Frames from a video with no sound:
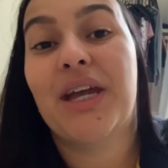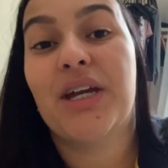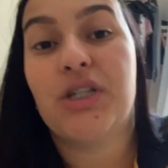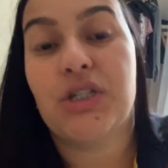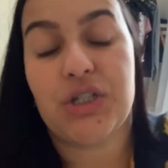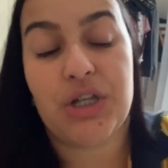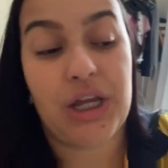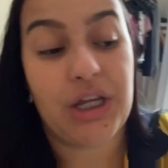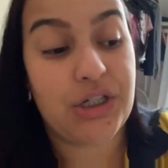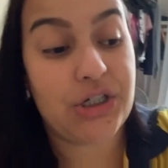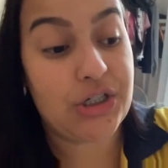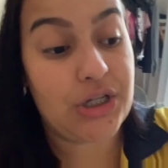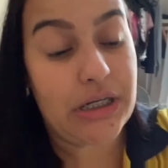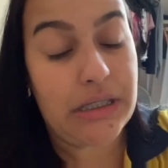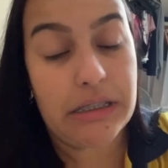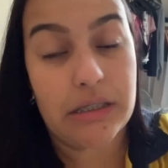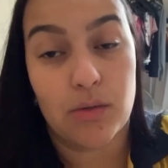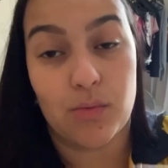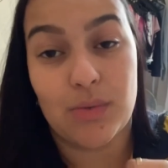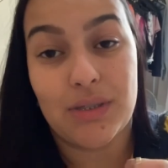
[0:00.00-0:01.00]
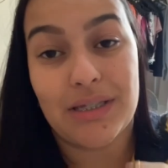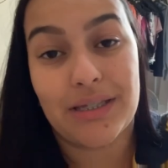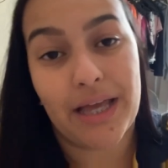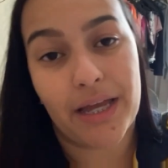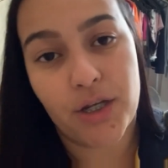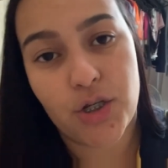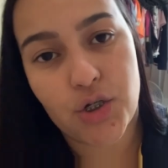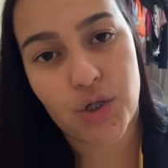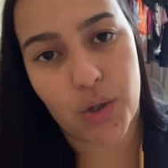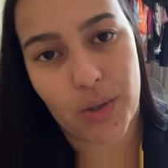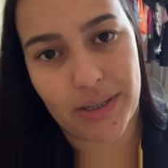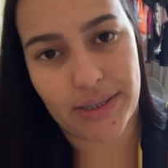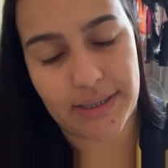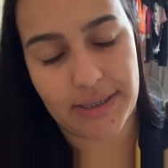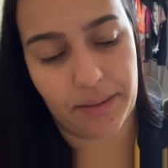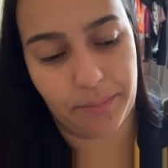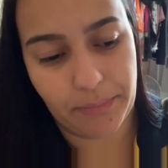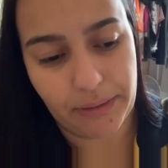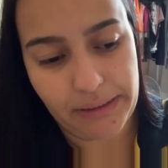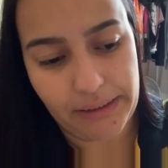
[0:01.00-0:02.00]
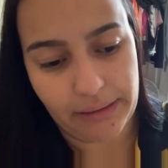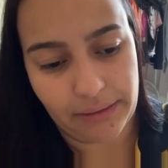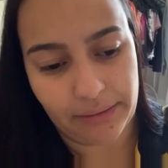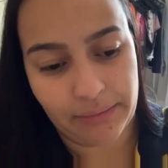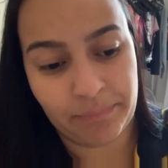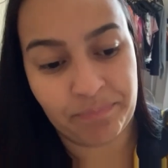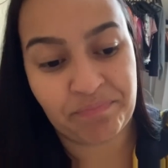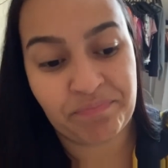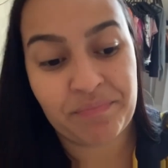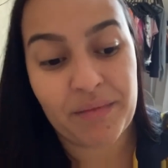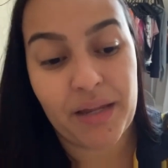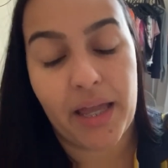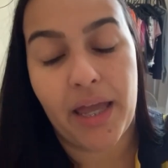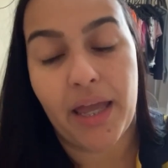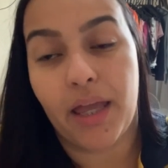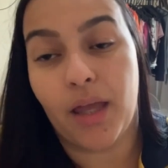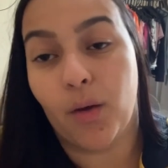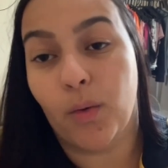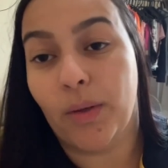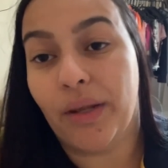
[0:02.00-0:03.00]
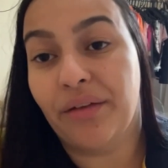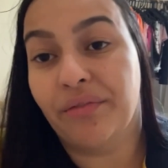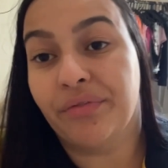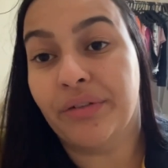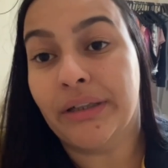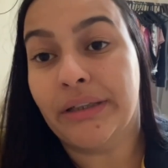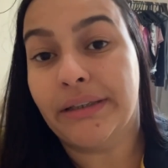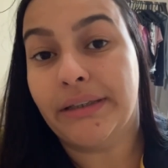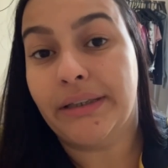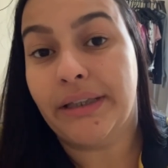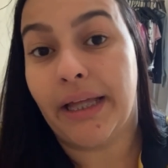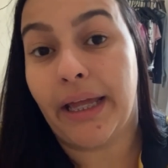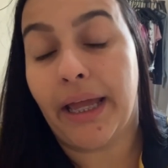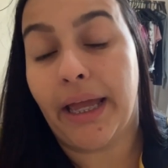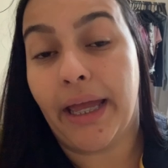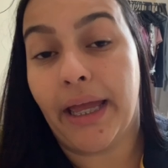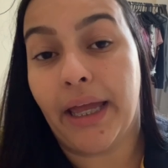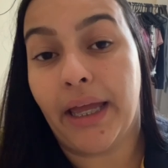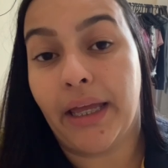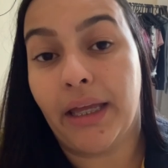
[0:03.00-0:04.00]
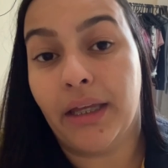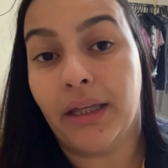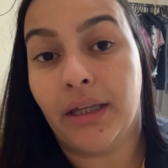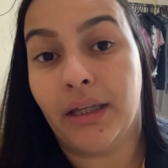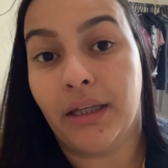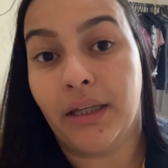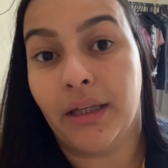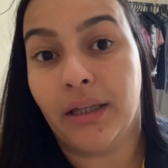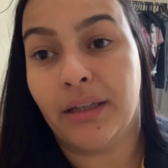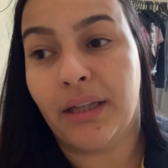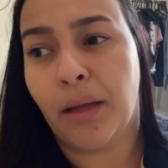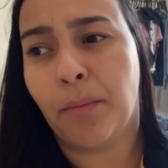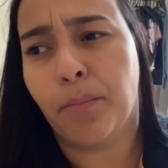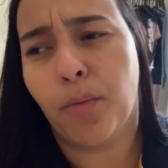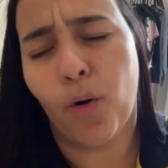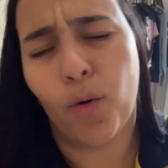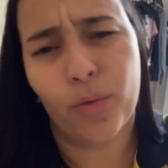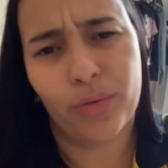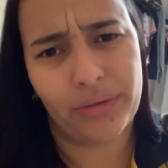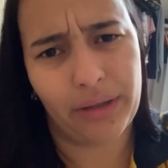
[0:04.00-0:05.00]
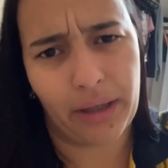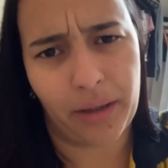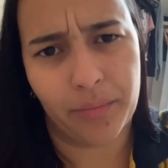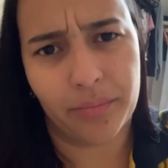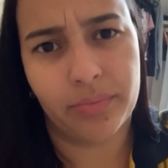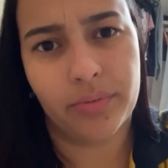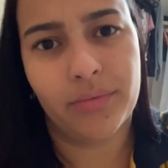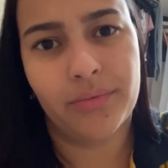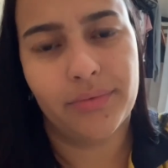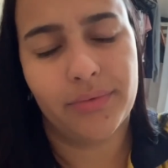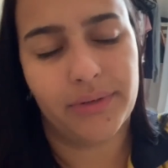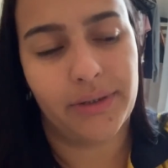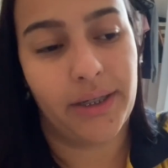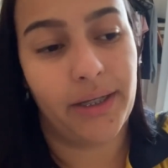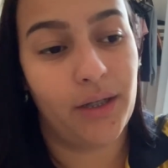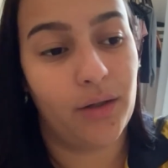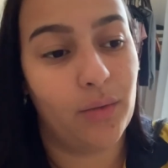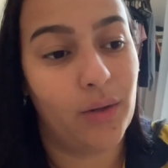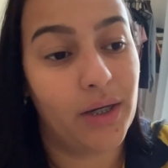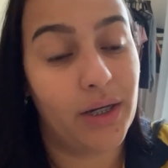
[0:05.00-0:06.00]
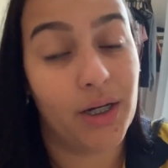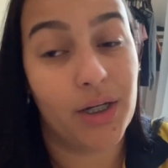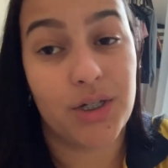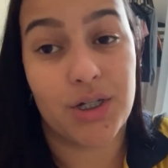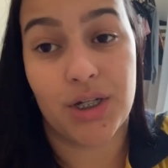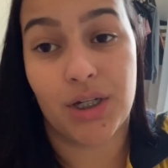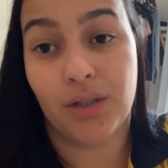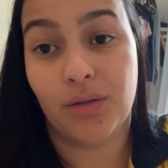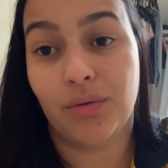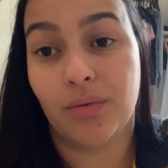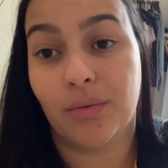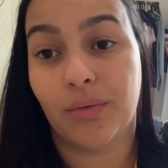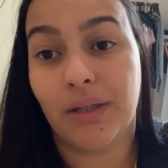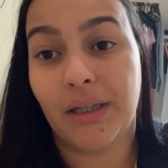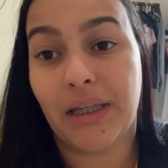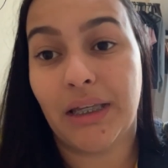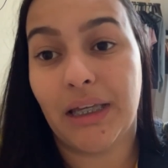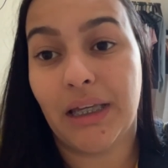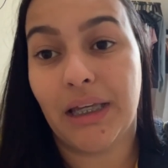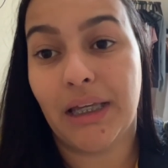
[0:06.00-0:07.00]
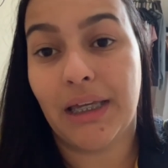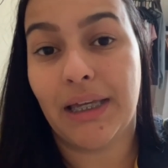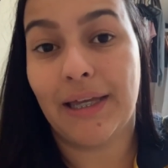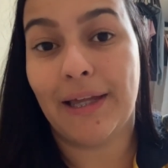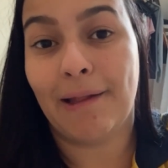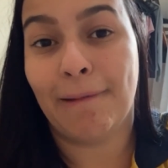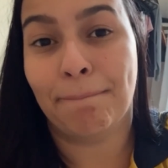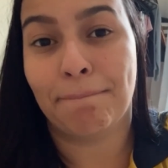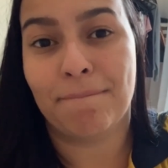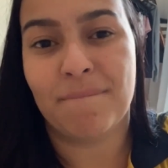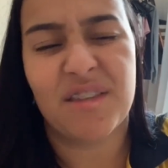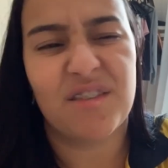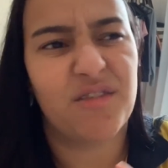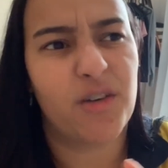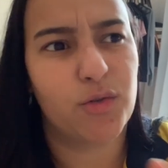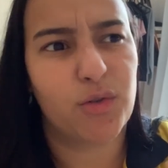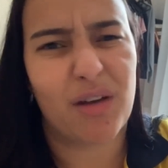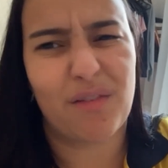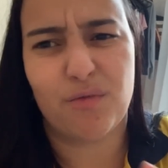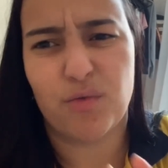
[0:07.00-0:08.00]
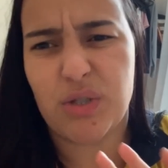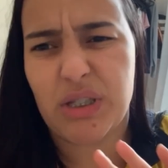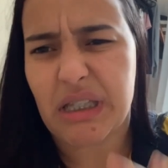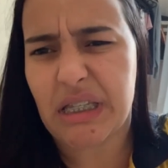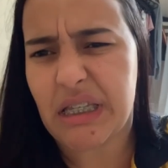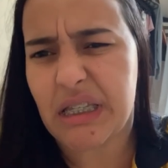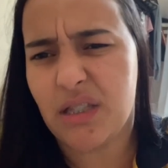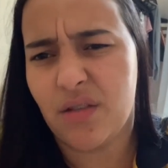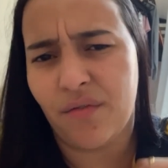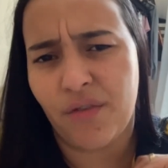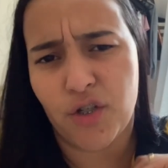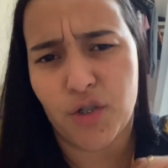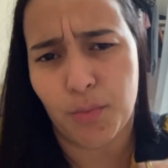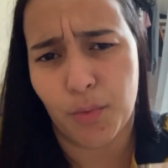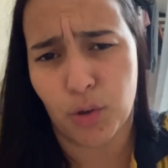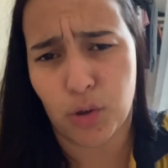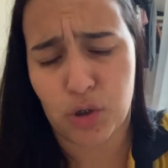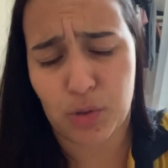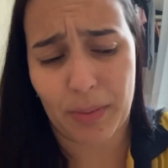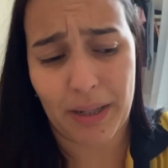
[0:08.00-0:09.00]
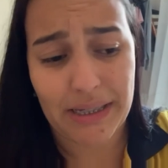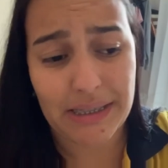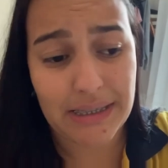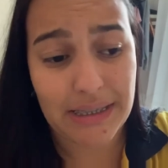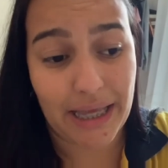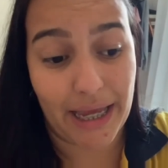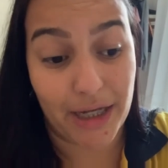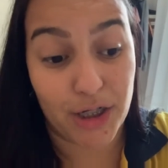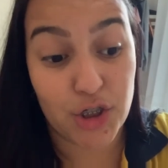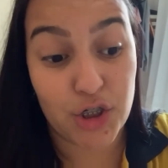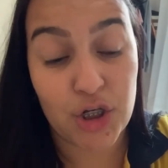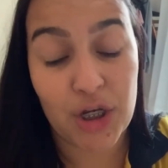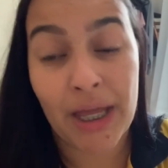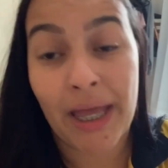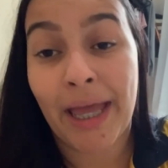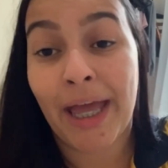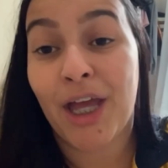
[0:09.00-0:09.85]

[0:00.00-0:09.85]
Gente, já são 7 horas da manhã, eu levantei tem pouco tempo, né? Eu acredito que faltavam uns 15, 20 minutos para 7.